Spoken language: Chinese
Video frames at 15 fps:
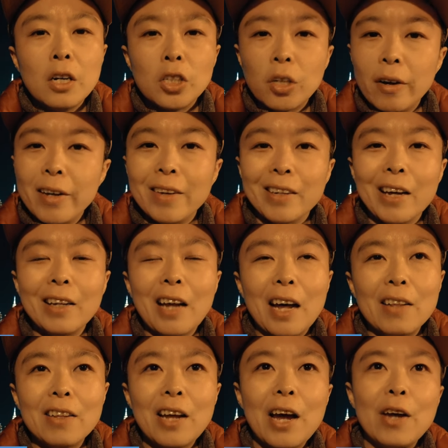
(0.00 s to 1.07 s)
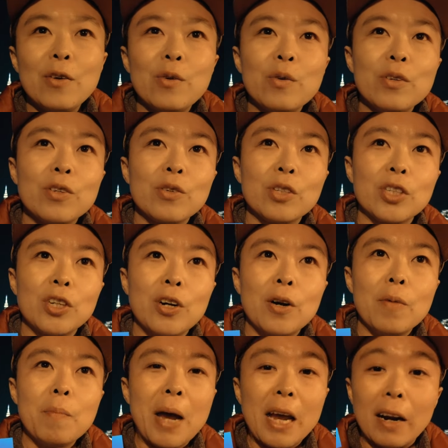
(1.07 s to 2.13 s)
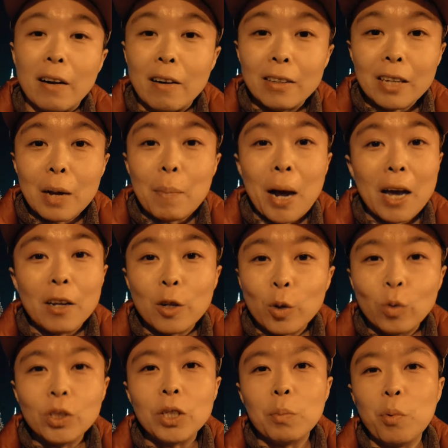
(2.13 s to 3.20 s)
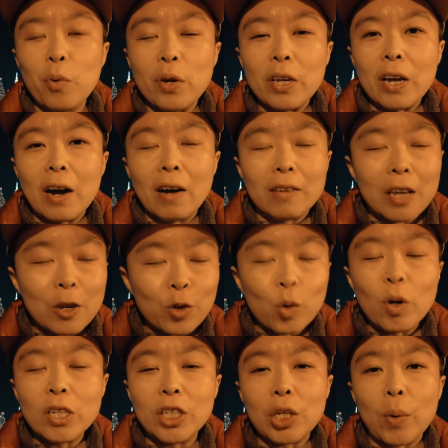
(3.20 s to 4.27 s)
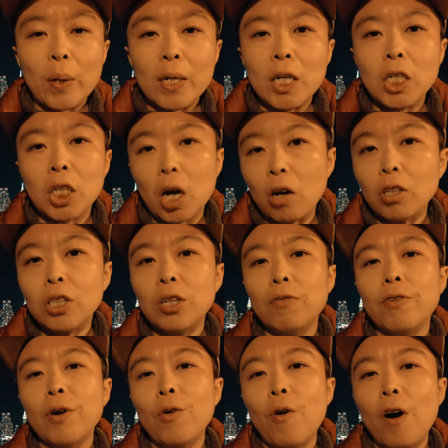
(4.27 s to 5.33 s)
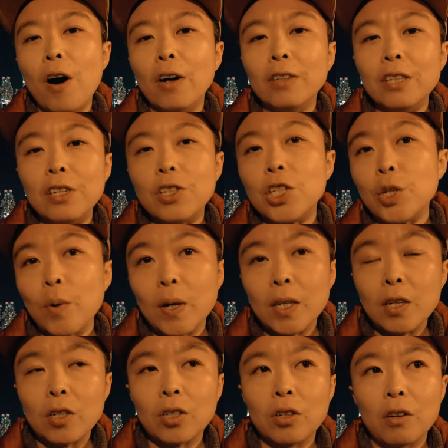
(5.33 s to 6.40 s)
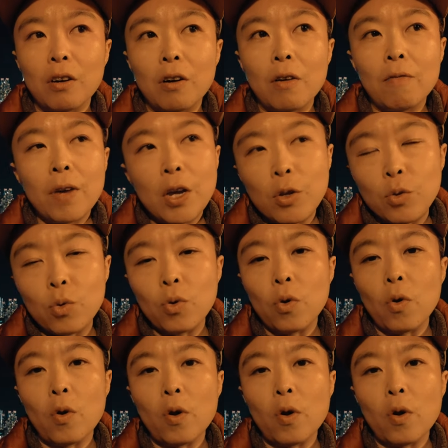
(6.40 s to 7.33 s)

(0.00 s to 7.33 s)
摄影它难在于，就是每个人他拍的东西不一样。也许我喜欢的是城市风光，您喜欢的是微距